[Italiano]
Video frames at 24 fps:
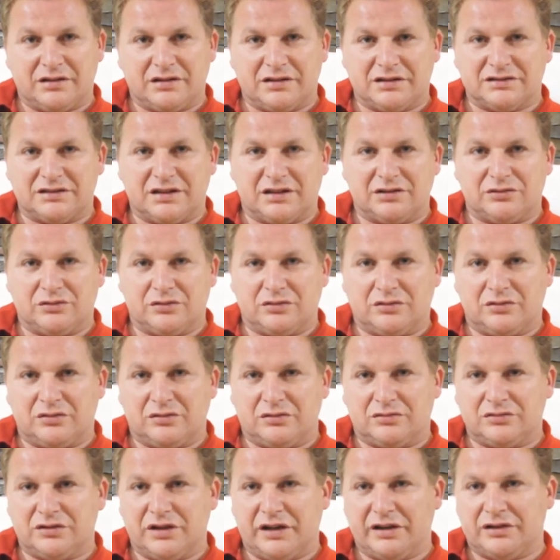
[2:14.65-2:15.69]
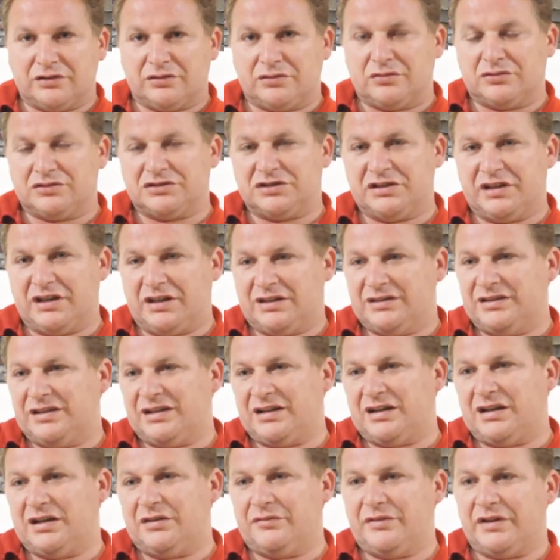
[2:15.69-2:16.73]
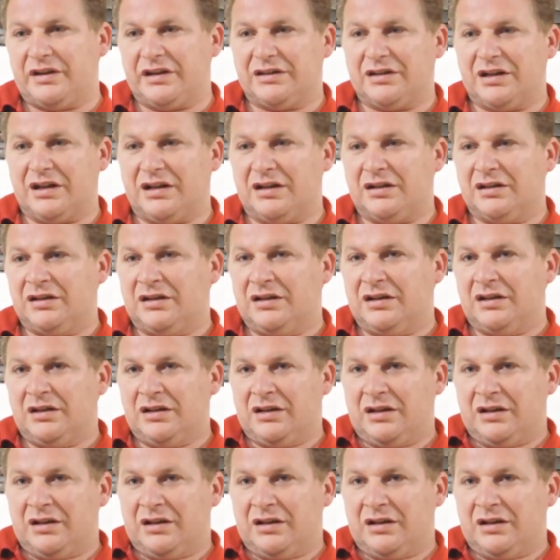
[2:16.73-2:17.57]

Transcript: è stato detto, sia a dire la verità